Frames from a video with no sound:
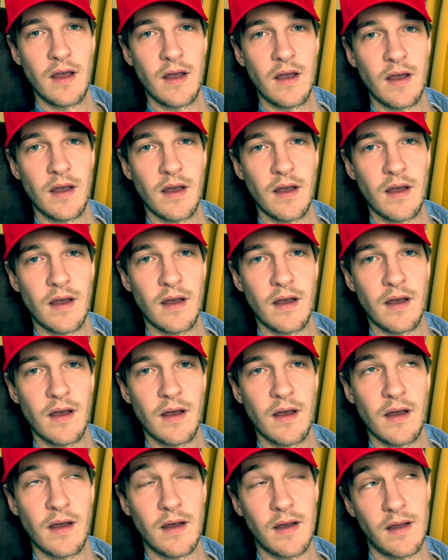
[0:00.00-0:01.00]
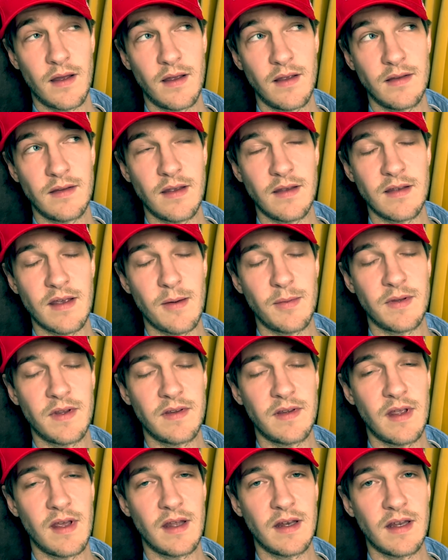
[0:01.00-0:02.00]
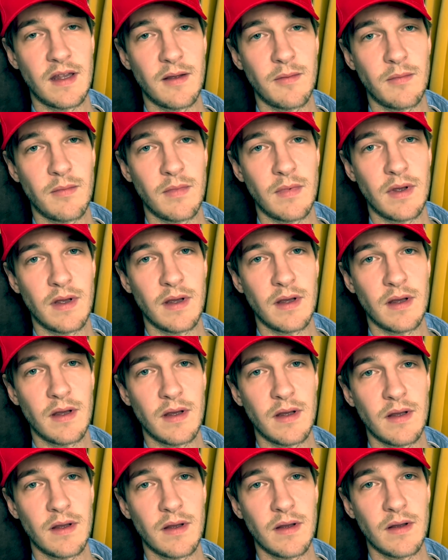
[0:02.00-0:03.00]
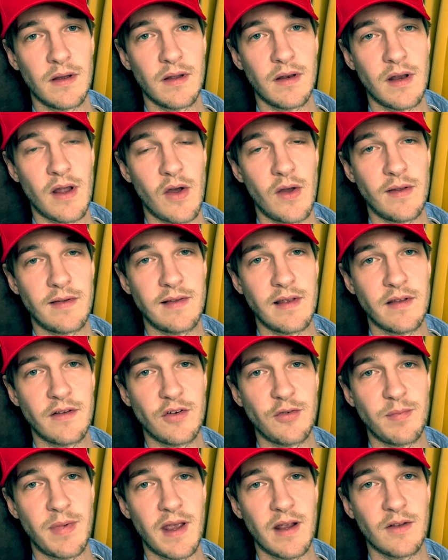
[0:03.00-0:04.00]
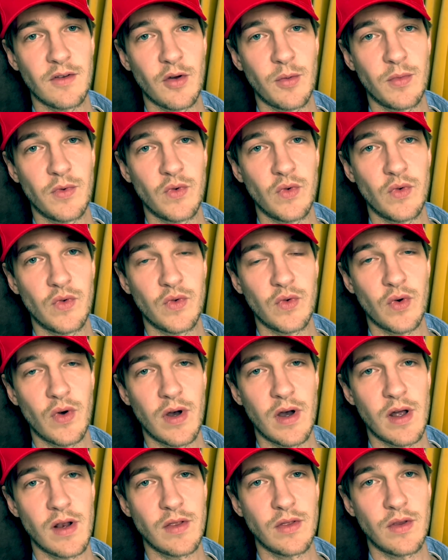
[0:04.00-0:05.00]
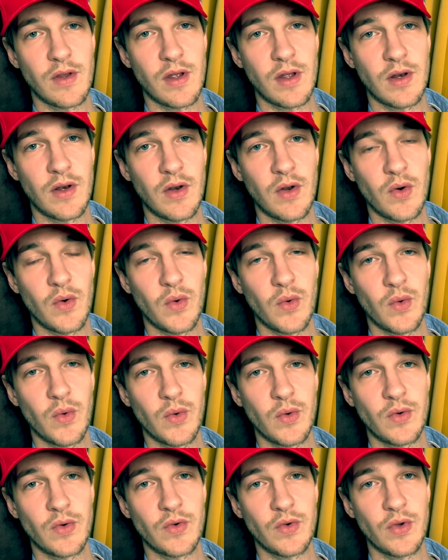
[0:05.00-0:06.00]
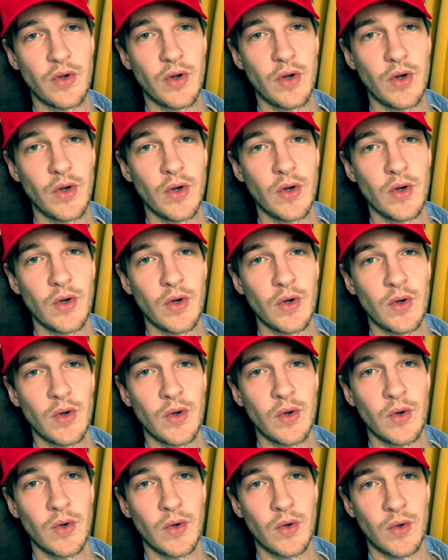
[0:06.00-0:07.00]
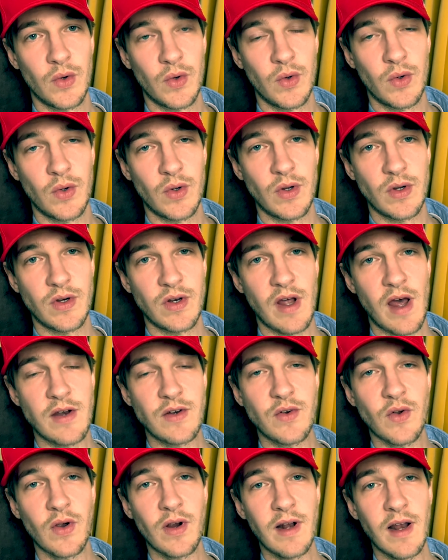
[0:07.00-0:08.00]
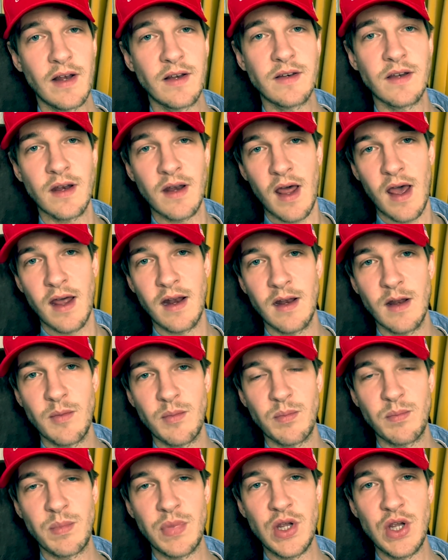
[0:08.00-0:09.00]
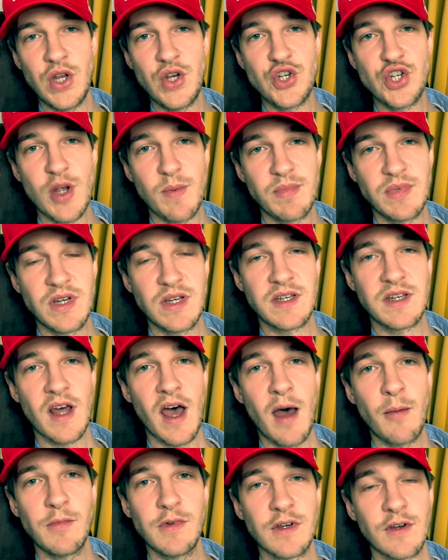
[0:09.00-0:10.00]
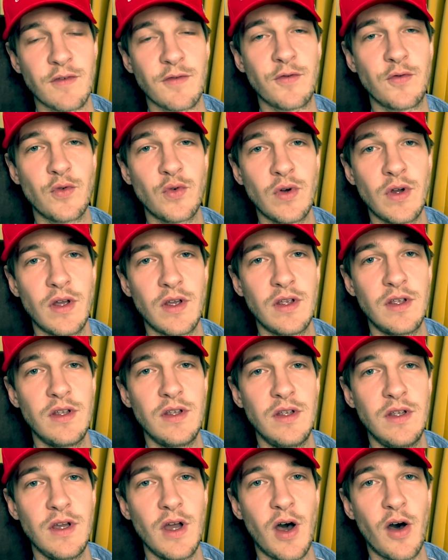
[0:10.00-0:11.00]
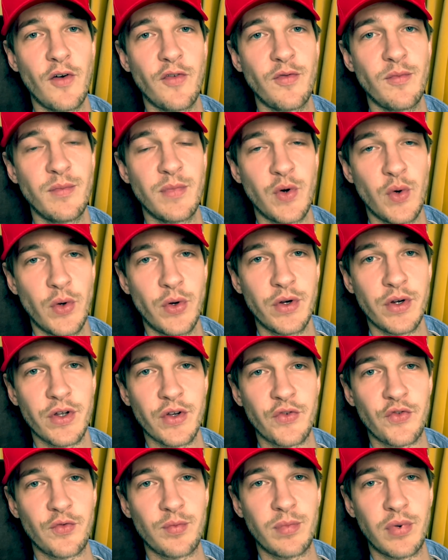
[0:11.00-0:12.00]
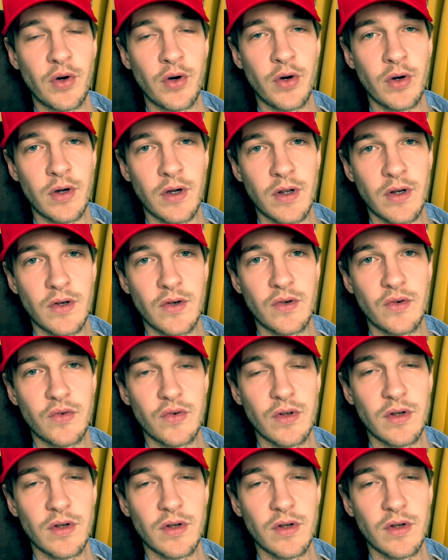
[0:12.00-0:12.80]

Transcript: Äh, sie selbst ist eher dem äh, nahöstlichen Spektrum zuzuordnen. Und da hat doch glatt dann eine behijabte Dame vor ihr auf den Boden gespuckt.